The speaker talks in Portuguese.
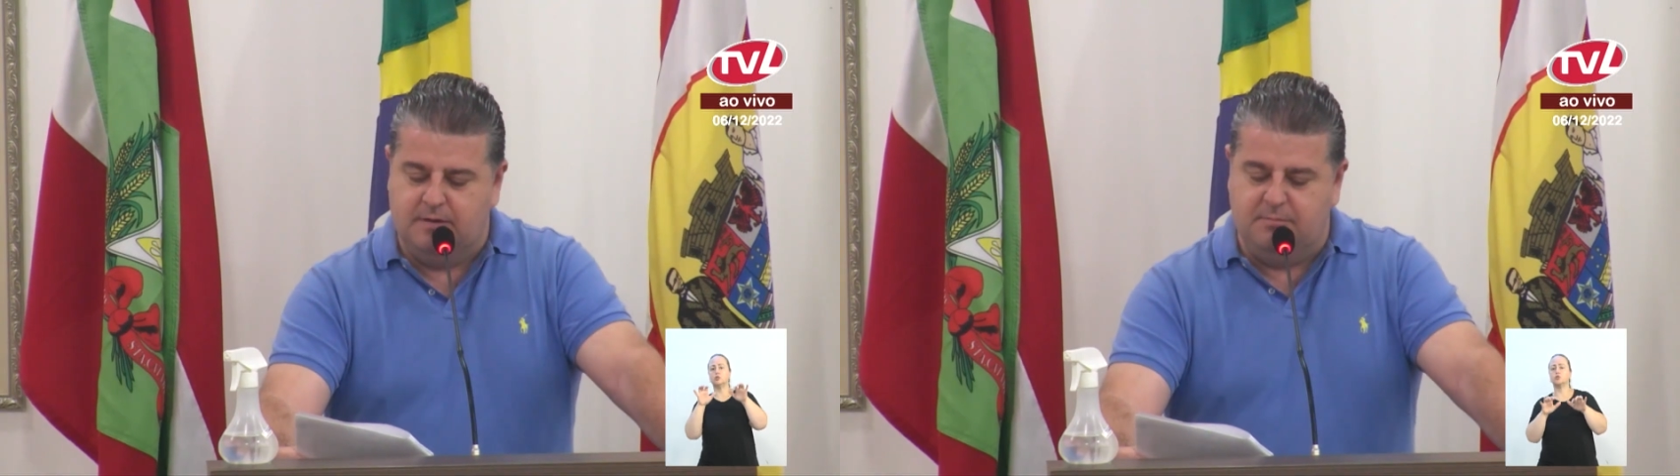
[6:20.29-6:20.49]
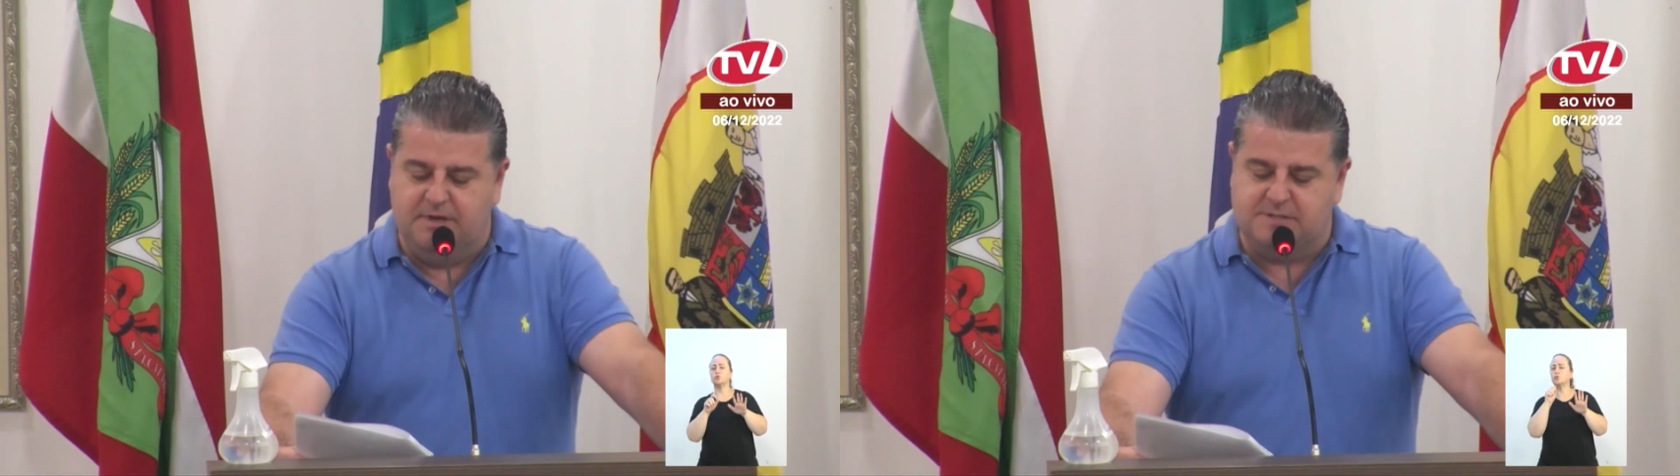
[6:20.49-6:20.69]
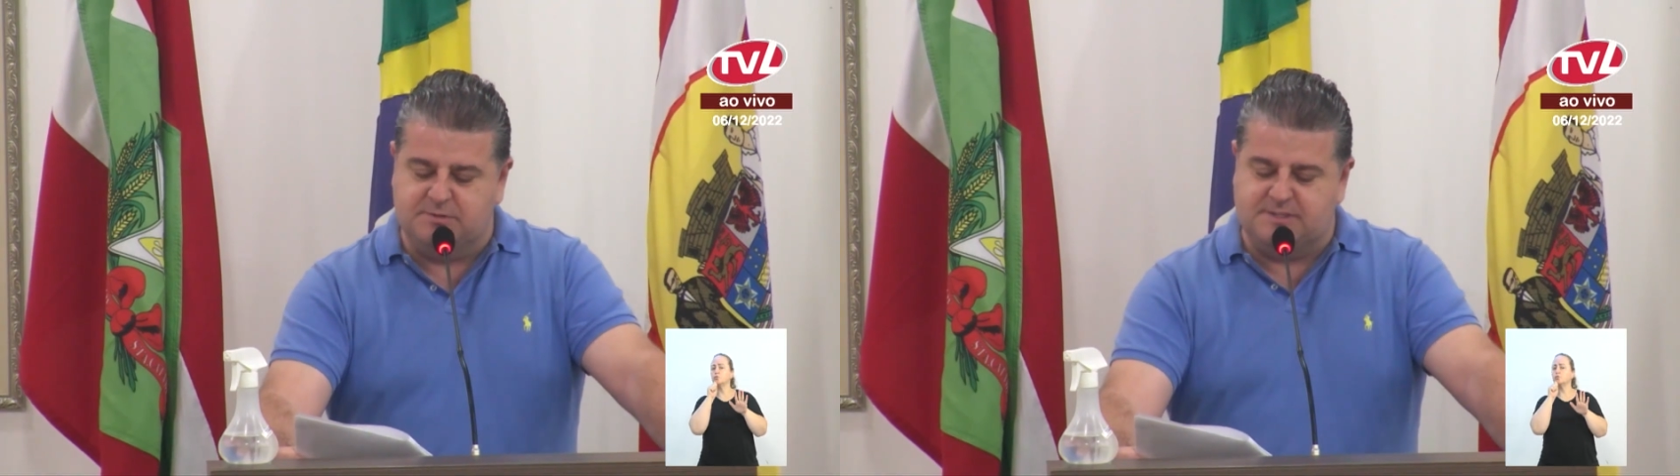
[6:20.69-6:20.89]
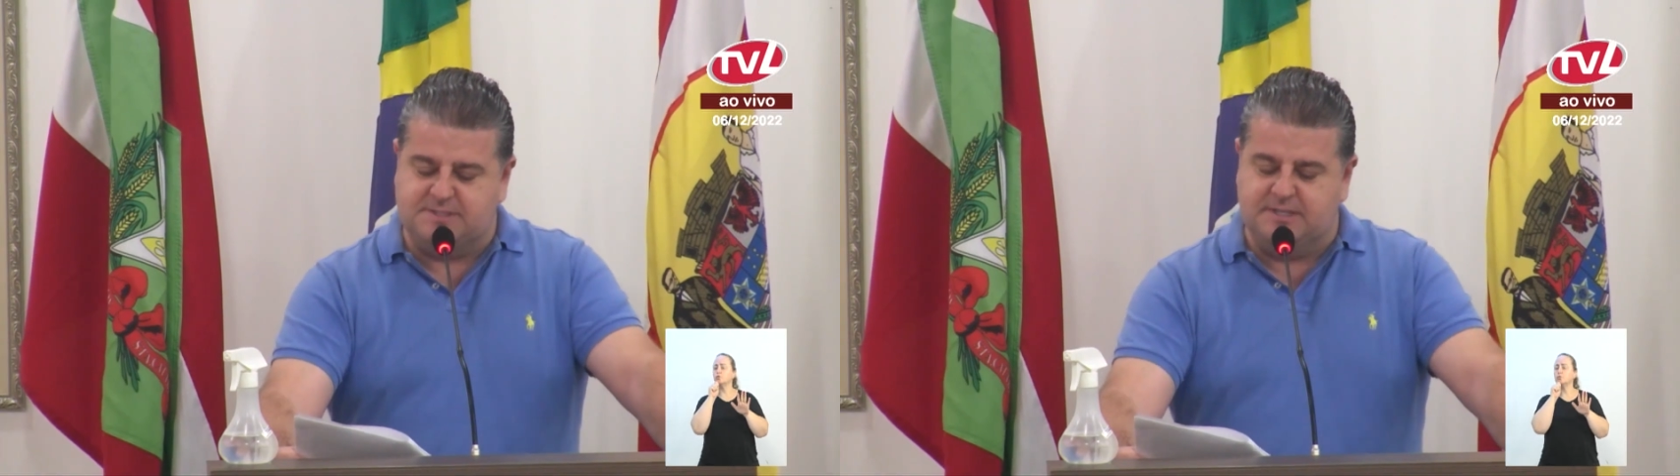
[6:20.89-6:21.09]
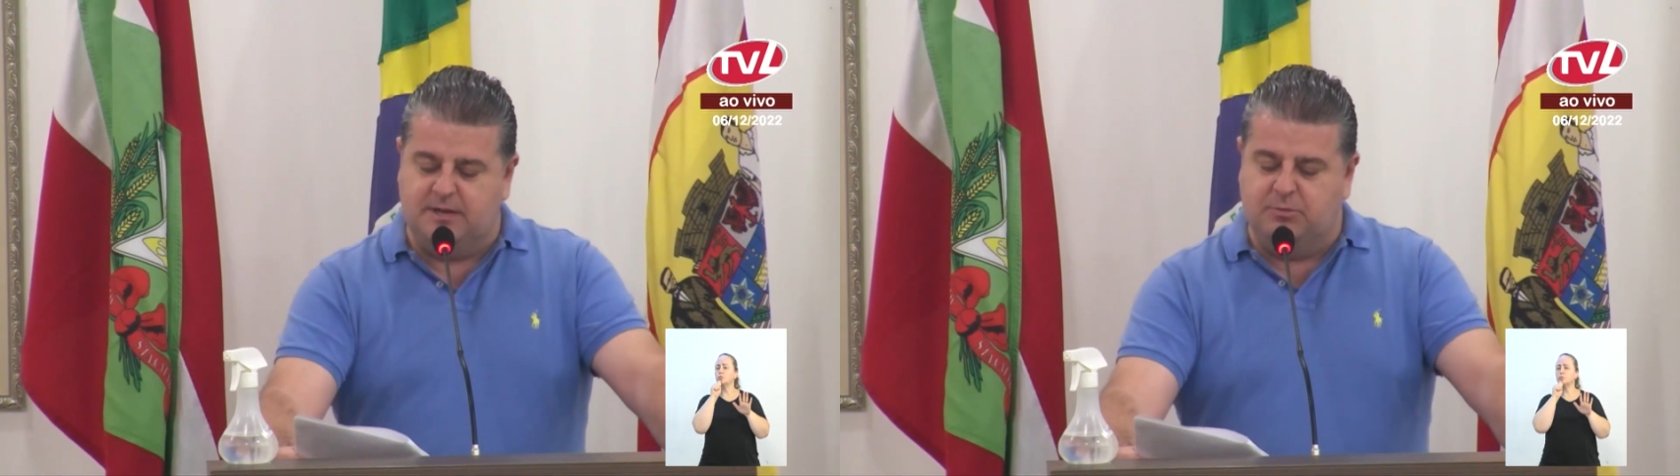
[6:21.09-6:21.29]
Mesmo
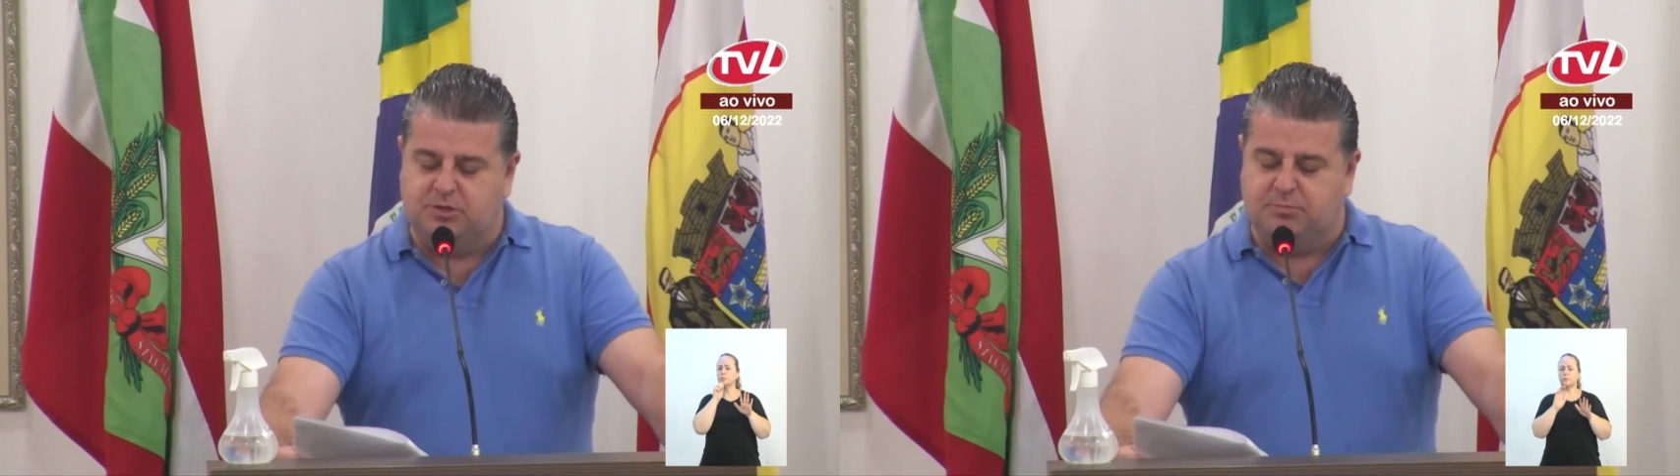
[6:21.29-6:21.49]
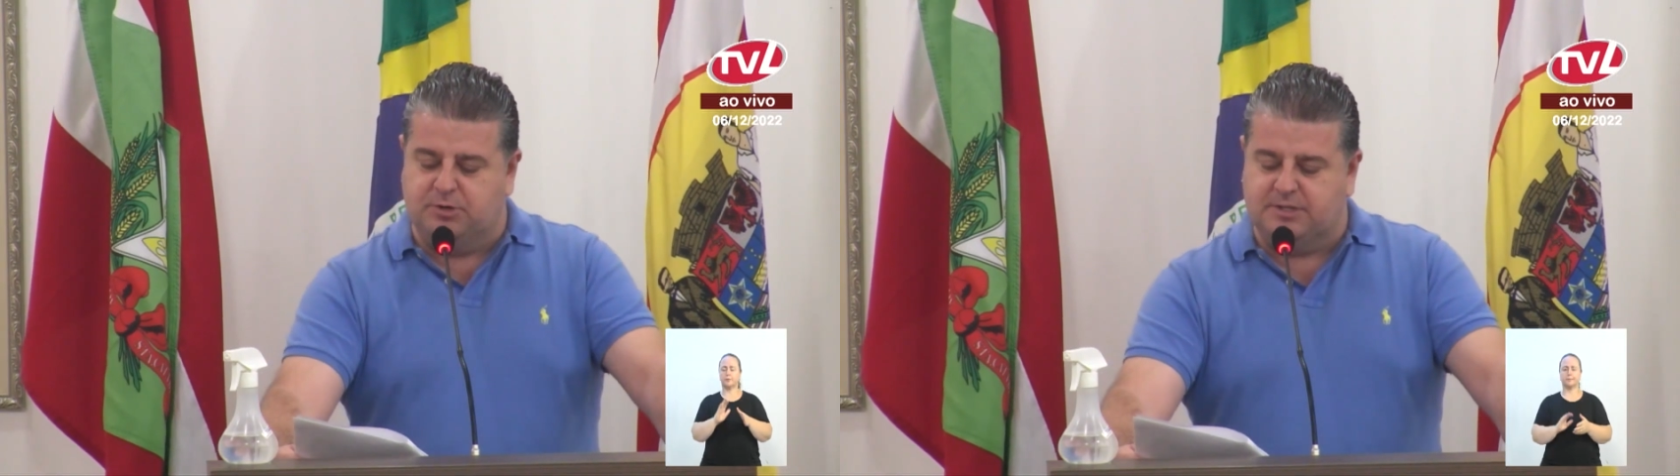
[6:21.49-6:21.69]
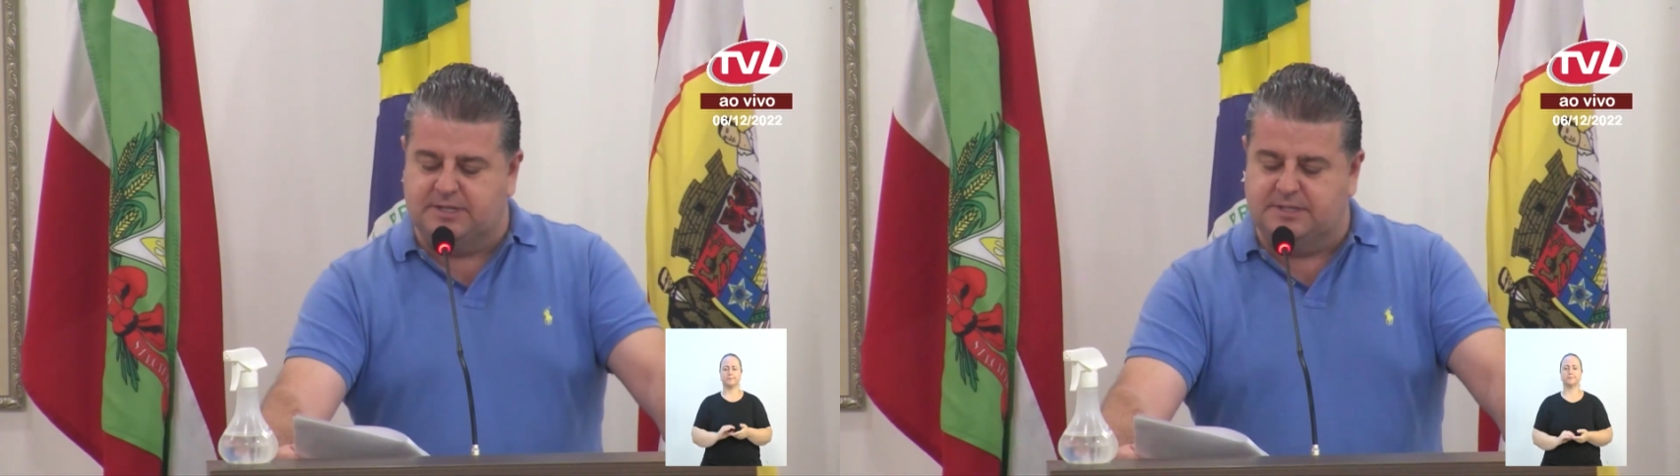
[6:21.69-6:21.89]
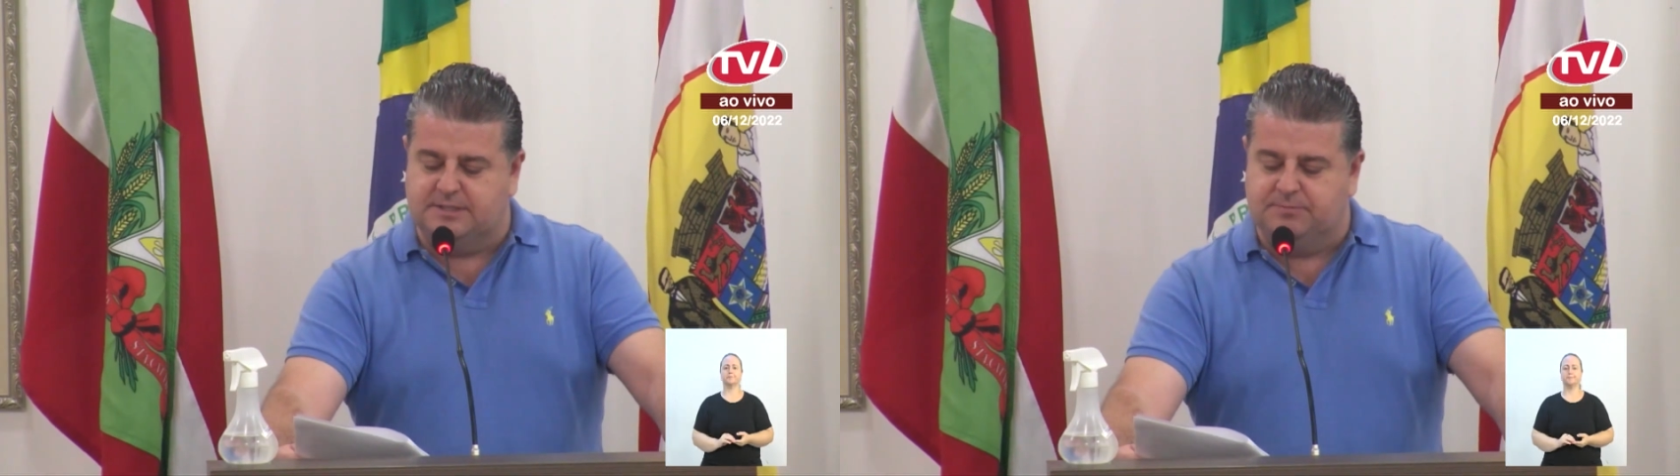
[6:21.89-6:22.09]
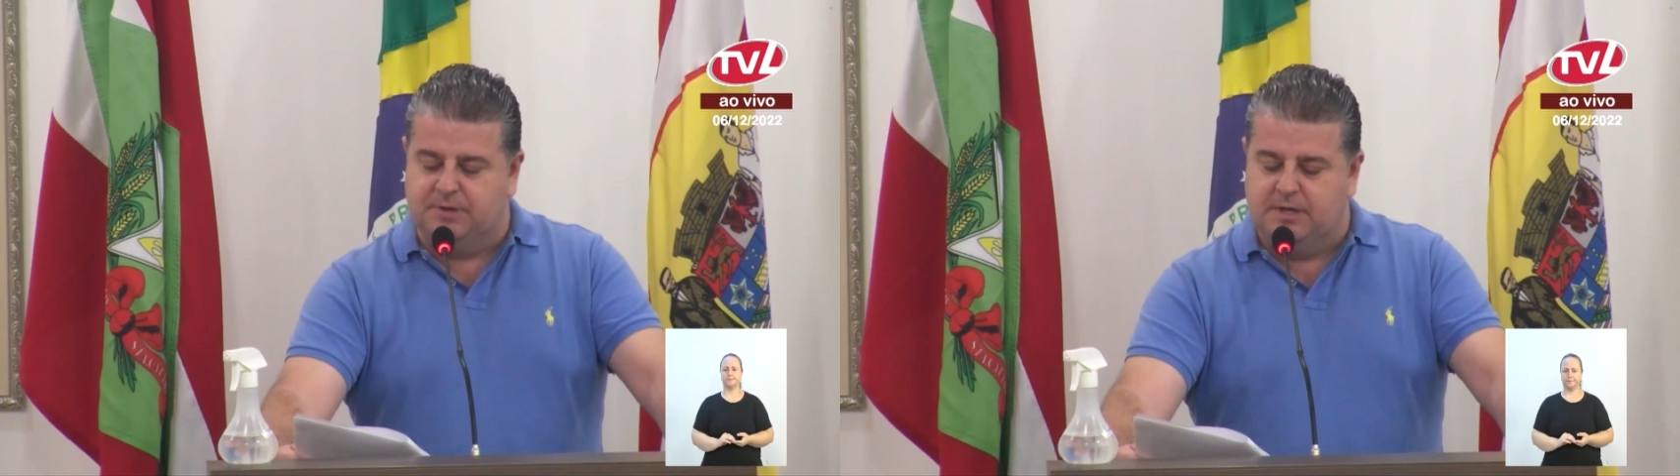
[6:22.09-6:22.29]
assim, é muito importante